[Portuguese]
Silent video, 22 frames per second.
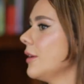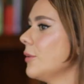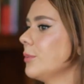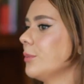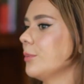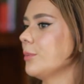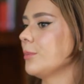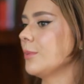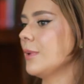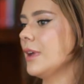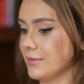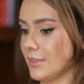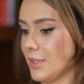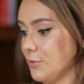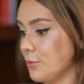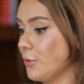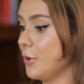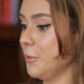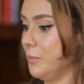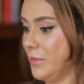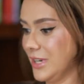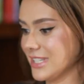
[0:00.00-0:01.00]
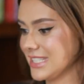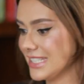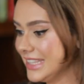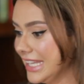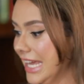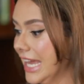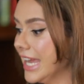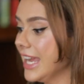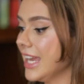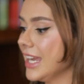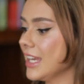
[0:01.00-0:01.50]
o que foi
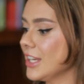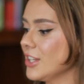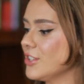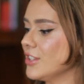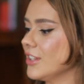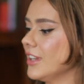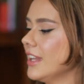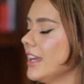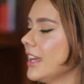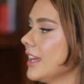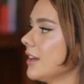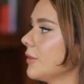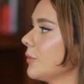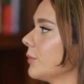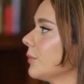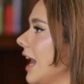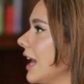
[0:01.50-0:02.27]
presidente, né, o